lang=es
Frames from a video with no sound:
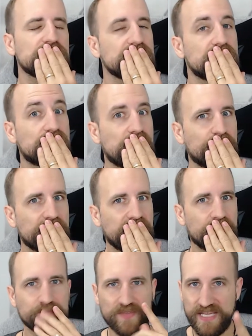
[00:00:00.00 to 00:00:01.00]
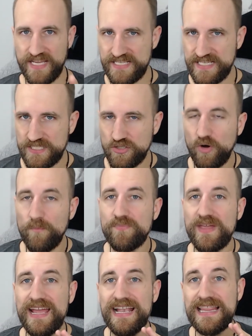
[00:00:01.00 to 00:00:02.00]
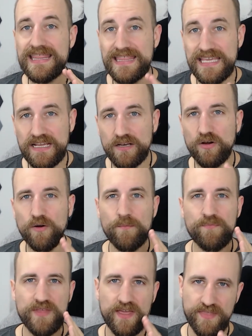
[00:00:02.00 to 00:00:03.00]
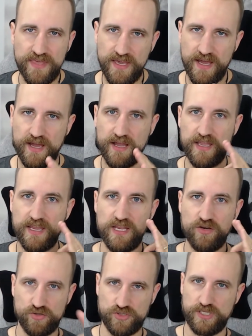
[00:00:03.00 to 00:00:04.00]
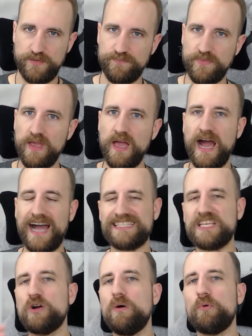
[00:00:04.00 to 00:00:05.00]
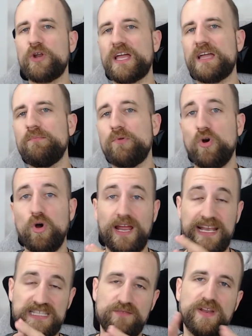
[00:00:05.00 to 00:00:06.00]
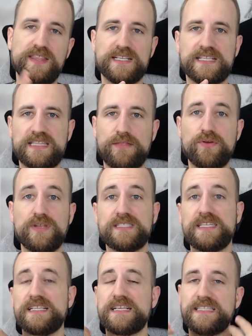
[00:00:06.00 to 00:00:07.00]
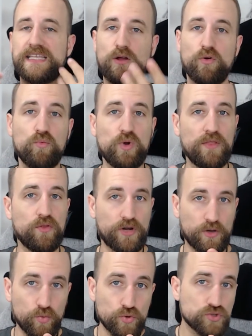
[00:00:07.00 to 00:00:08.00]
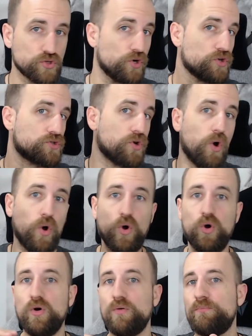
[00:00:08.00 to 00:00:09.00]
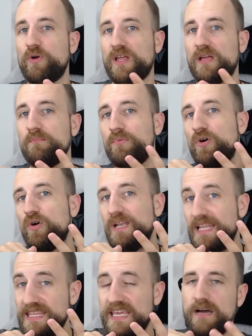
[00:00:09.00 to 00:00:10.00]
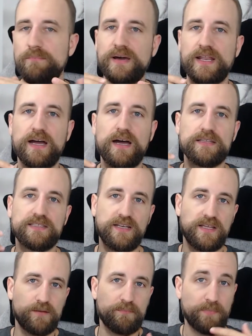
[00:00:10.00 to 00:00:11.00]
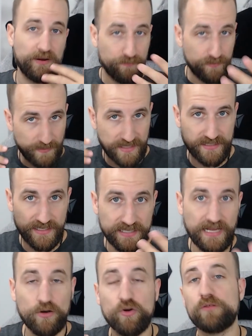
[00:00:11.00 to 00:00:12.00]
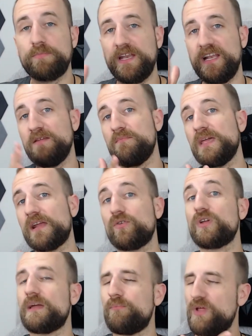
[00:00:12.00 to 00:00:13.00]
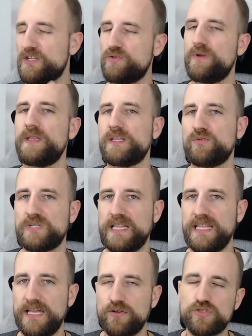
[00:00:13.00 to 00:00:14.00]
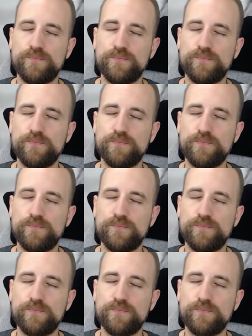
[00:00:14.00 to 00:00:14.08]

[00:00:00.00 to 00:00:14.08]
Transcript: Una pena. ¿Y qué es esto? El ciclo de día y noche. Así como, por ejemplo, en las diferentes estaciones tienes que estar acumulando recursos o, por ejemplo, leña para tener, para tener calor en el invierno y que puedan sobrevivir tus aldeanos,